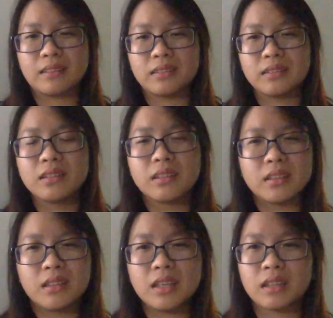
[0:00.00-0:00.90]
đừng
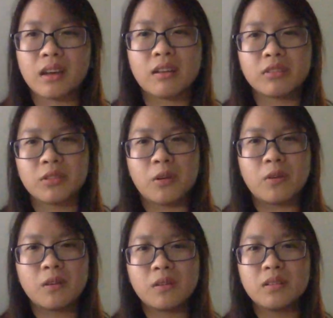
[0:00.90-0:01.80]
nhìn con
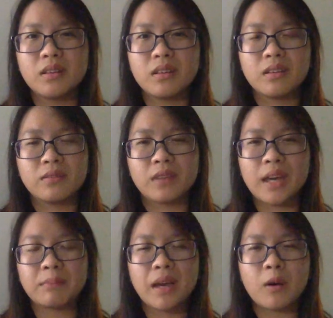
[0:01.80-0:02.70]
số với
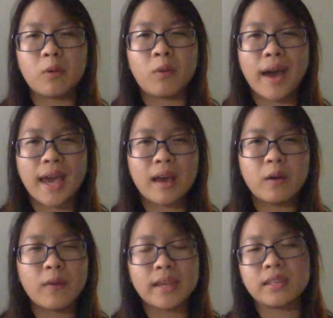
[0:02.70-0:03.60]
ánh mắt quá
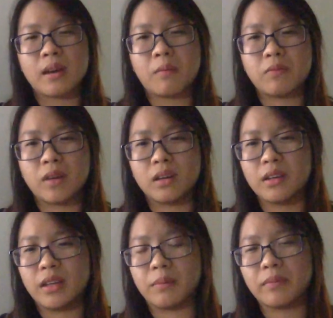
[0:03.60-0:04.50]
quan trọng ở thời
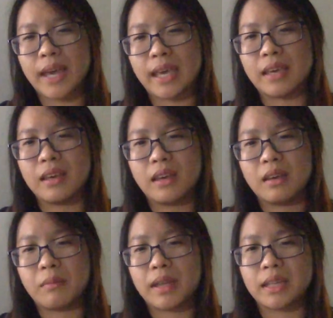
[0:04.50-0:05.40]
điểm này
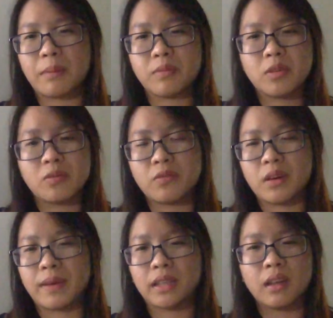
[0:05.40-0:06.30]
mà tập trung vào
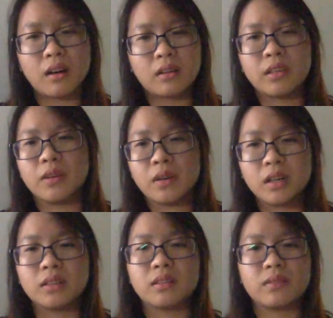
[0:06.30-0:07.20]
bản thân nhiều
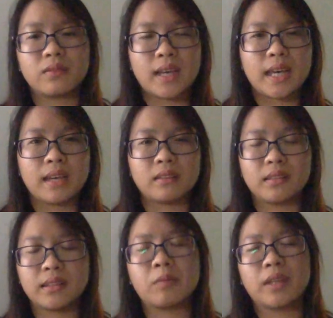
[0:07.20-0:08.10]
hơn và
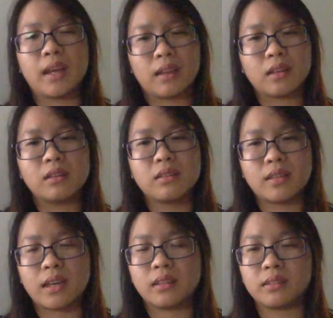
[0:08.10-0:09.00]
đồng tiền là thứ
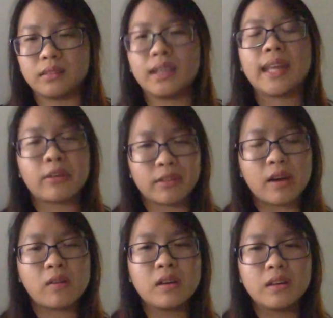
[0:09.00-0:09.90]
sẽ đi theo sau
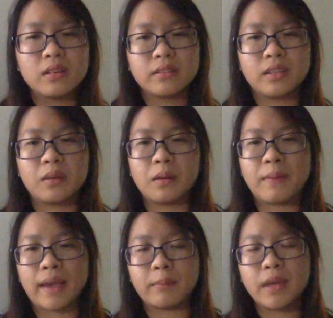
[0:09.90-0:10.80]
nếu mà
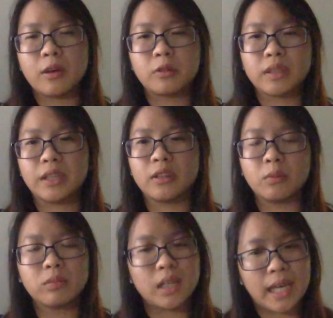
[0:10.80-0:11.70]
bạn biết ưu tiên đúng
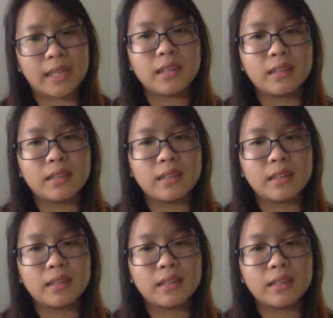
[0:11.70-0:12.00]
cái